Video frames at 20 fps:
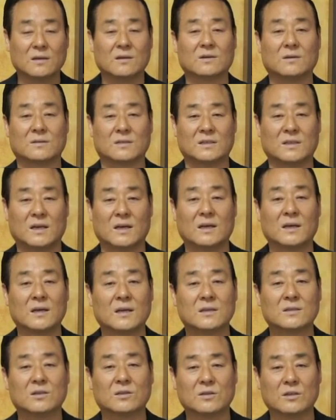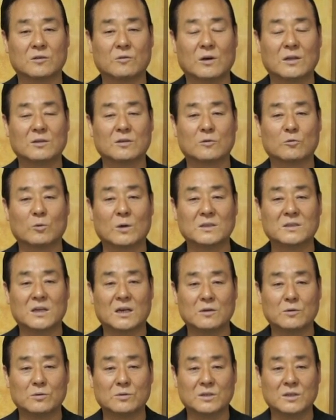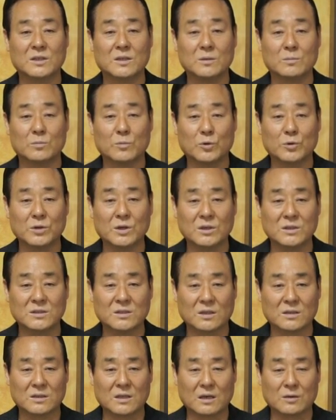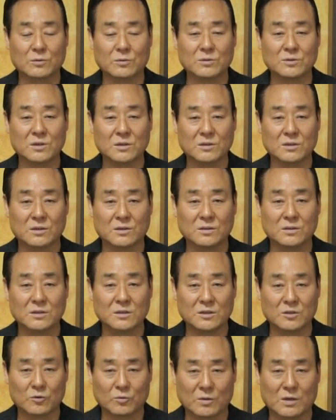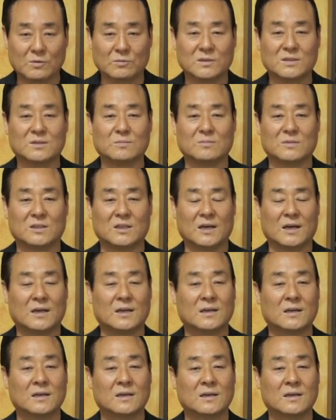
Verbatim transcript: 거기에 서기관들과 장로들이 모여 있었다고 성경은 기록하고 있습니다.